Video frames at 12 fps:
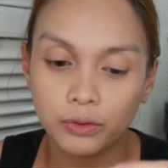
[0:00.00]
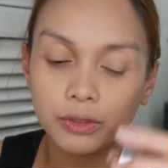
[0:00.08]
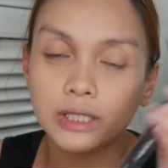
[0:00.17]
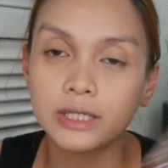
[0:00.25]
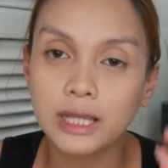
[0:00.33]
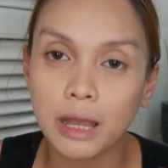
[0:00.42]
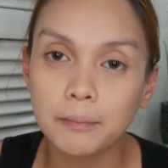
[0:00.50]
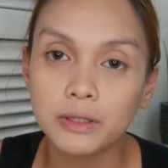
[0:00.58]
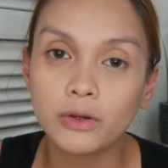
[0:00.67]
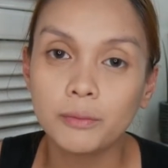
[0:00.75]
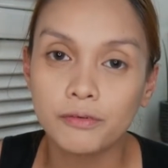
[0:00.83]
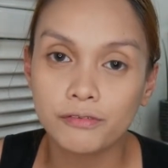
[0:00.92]
Yung
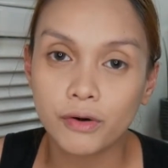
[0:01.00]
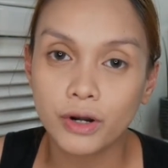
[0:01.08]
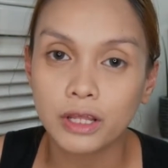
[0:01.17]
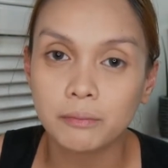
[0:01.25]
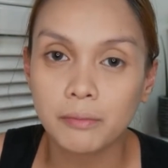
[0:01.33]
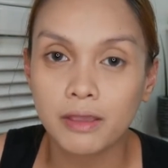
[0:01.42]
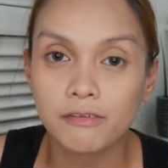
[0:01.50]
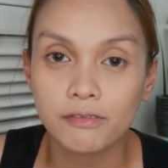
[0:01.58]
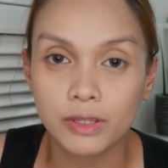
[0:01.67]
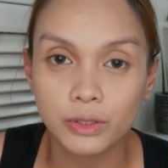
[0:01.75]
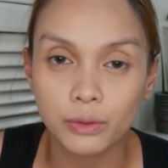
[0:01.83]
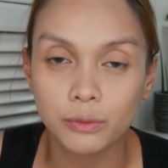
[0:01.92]
ginagamit ko before in my
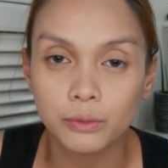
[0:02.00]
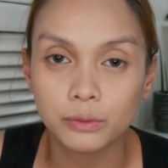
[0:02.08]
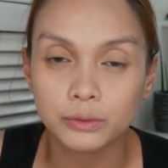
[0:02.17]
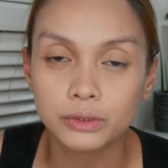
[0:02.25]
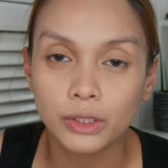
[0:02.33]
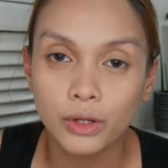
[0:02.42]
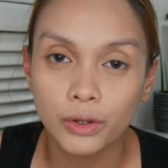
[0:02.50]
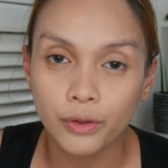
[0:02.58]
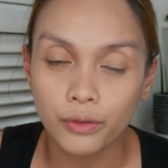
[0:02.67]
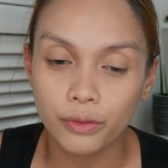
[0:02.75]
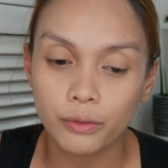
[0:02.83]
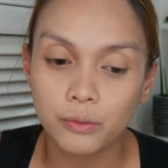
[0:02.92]
videos
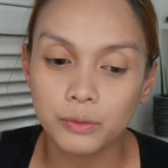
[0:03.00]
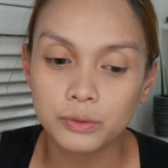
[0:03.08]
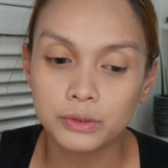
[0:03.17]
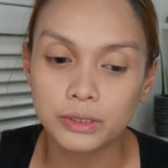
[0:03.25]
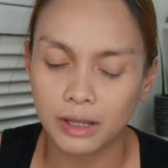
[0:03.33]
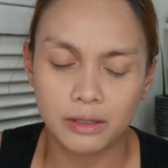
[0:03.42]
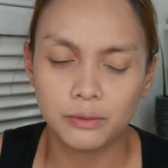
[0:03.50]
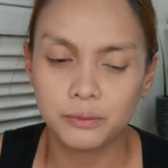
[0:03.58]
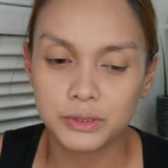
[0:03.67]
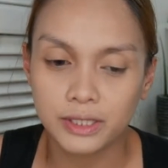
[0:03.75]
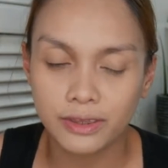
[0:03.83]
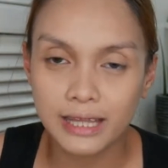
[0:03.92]
those, ay
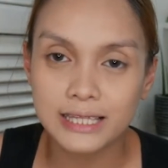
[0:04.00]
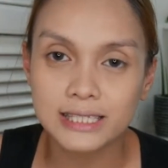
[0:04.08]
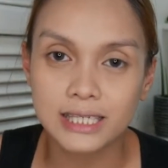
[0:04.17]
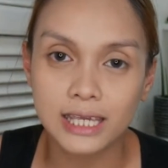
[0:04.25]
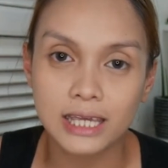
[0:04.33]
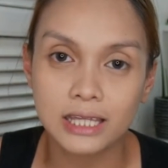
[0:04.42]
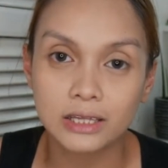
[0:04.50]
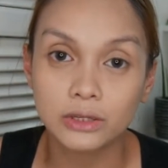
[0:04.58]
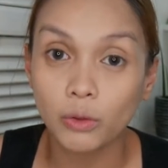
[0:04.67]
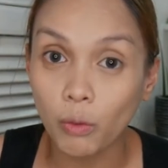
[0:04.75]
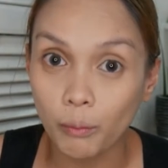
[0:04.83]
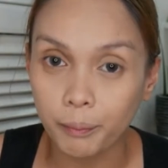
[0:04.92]
those, that's in
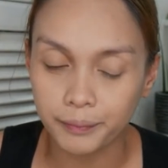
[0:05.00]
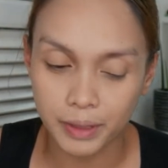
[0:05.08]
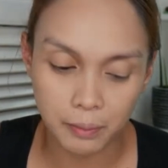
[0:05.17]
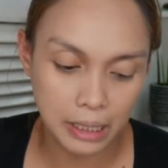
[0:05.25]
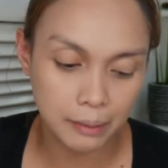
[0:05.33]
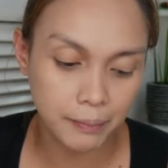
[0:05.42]
taupe, ba diba?